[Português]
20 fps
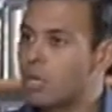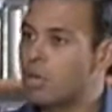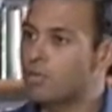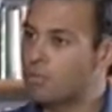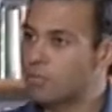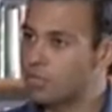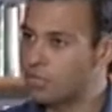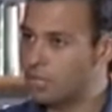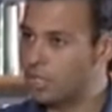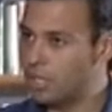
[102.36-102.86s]

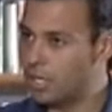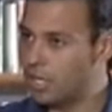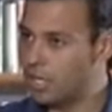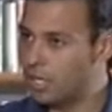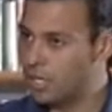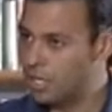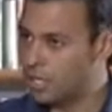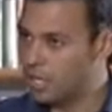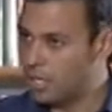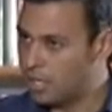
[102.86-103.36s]
Você
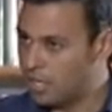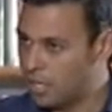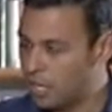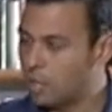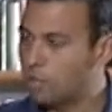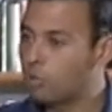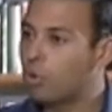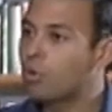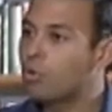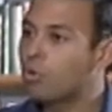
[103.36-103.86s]

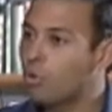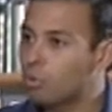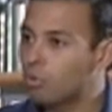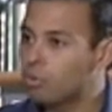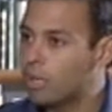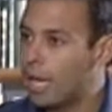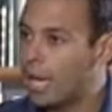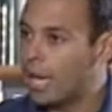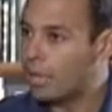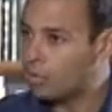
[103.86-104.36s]
entrou em
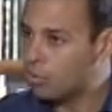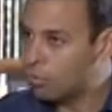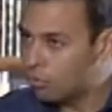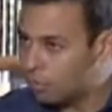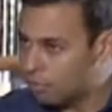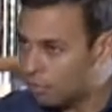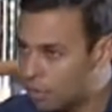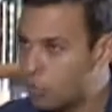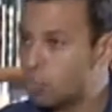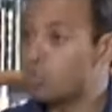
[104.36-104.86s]
contato,
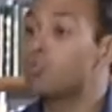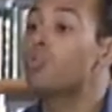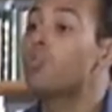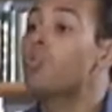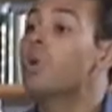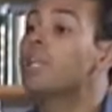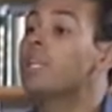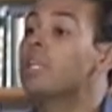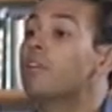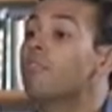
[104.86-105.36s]

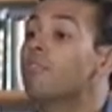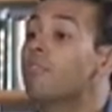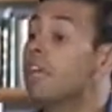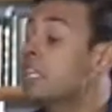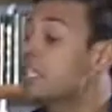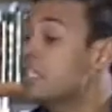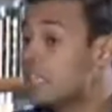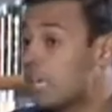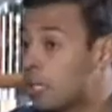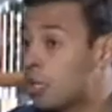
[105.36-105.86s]
passou a ter fé,
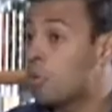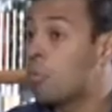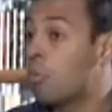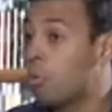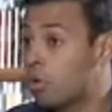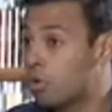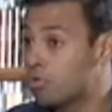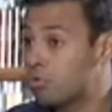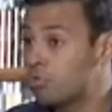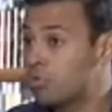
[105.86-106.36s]
se é que eu
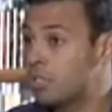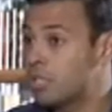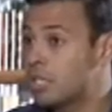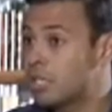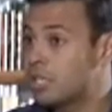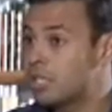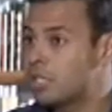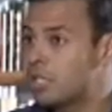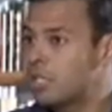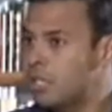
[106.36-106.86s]
posso dizer
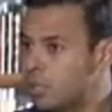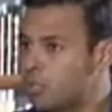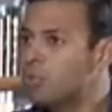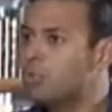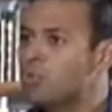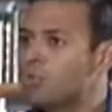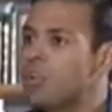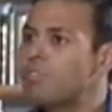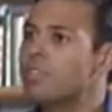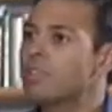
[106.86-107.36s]
assim, e
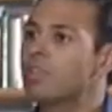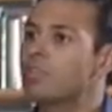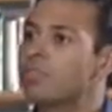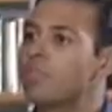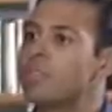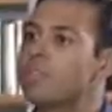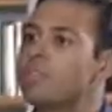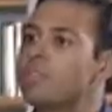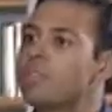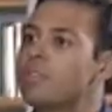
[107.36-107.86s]
mudou sua vida, não
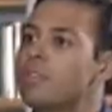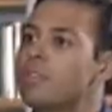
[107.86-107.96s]
foi isso?